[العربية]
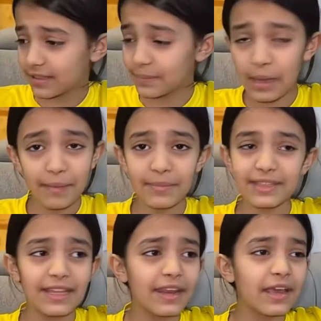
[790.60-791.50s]
محمد
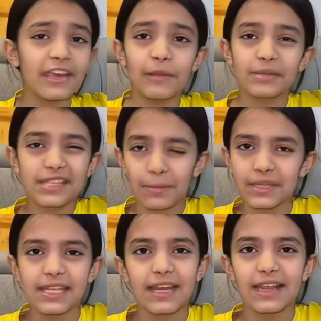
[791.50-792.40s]
لانه كذا بس يبغى
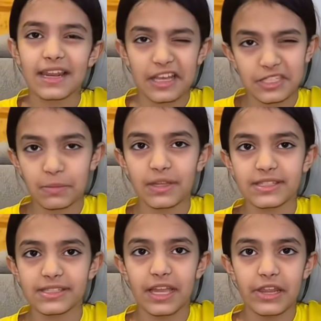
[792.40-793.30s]
يسلك لك عشان ما
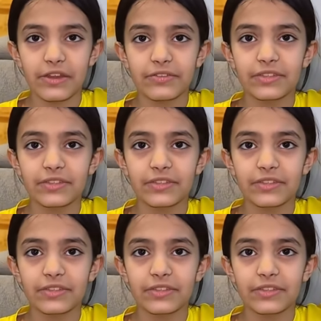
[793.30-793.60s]
تزعل عرفت